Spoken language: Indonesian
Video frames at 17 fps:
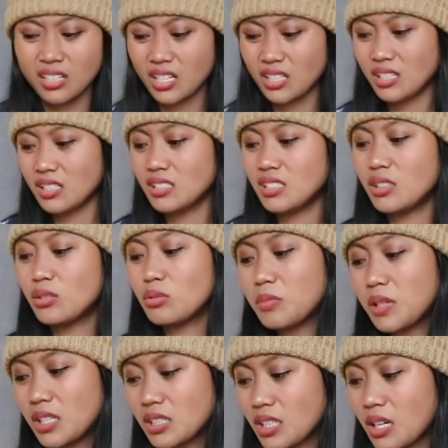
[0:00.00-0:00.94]
ada di situ
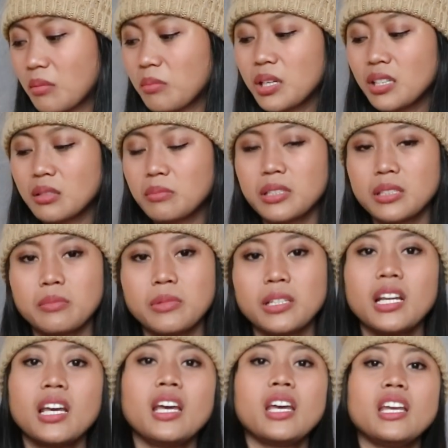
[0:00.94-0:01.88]
males ngambil
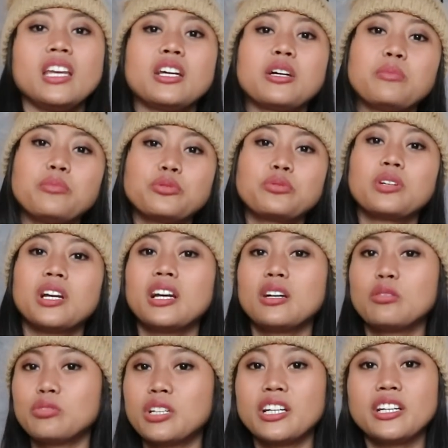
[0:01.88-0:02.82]
teman-teman ini
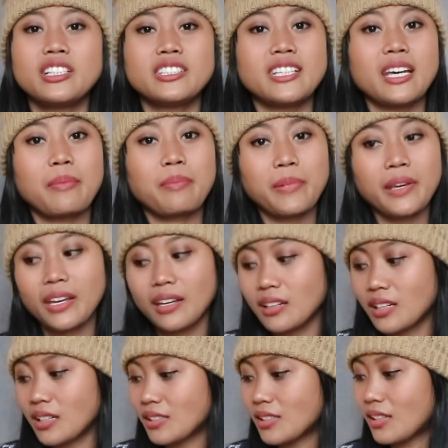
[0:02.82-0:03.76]
kebetulan udah
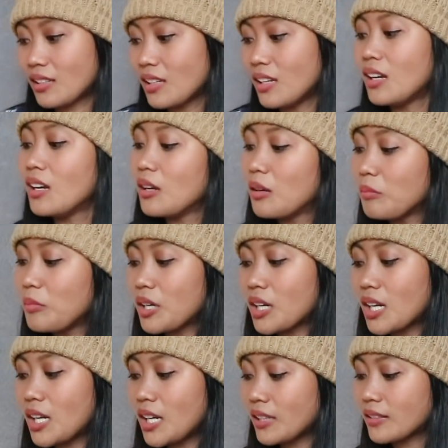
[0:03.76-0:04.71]
disiapin dari
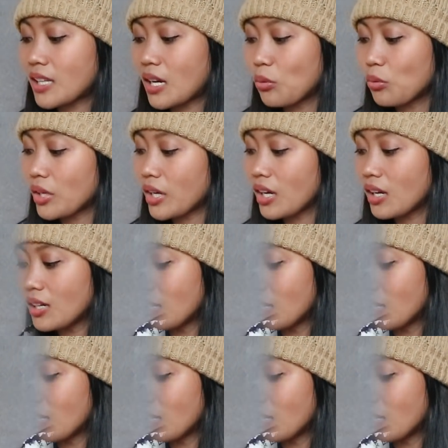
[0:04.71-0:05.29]
biar kalian tahu ya